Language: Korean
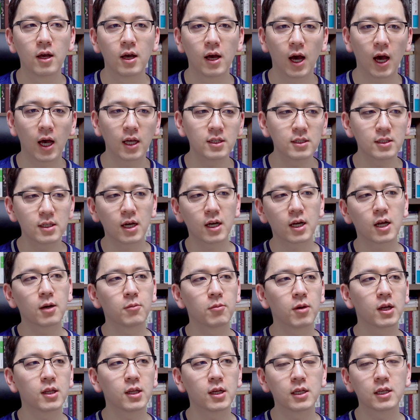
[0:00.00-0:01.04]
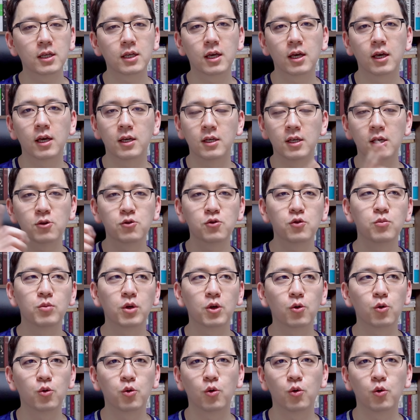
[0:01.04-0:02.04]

한 사람 하나님께 예수 믿고